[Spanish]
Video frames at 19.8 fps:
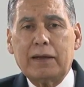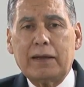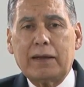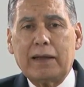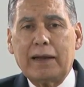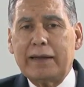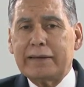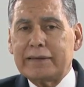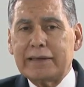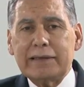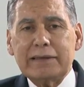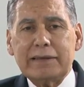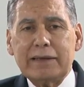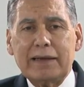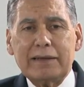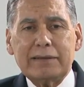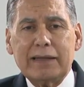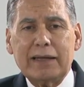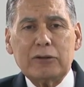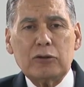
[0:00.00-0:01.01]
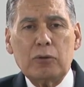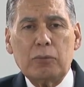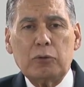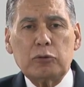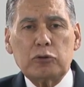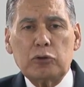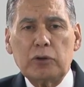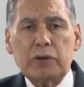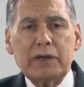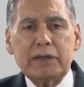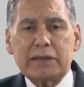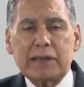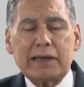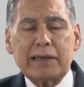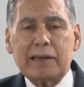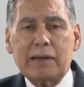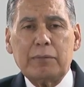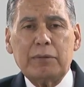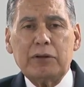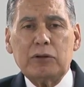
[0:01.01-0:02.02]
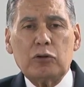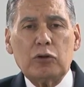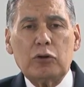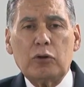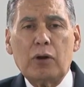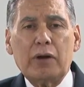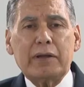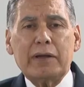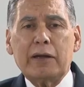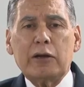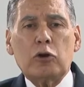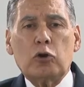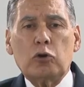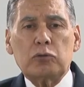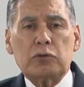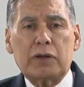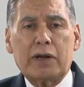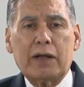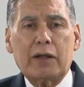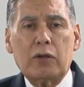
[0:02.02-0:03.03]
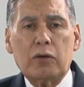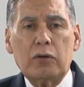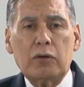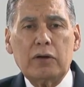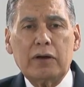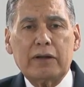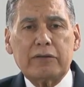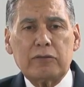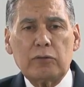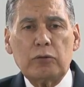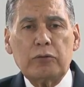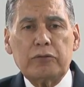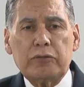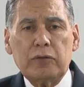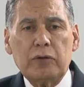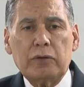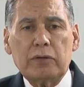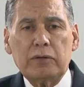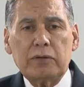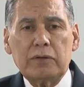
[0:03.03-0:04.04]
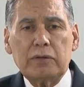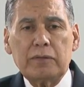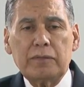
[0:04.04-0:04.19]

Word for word: que le estén dando montones de tratamientos y no hayan encontrado la solución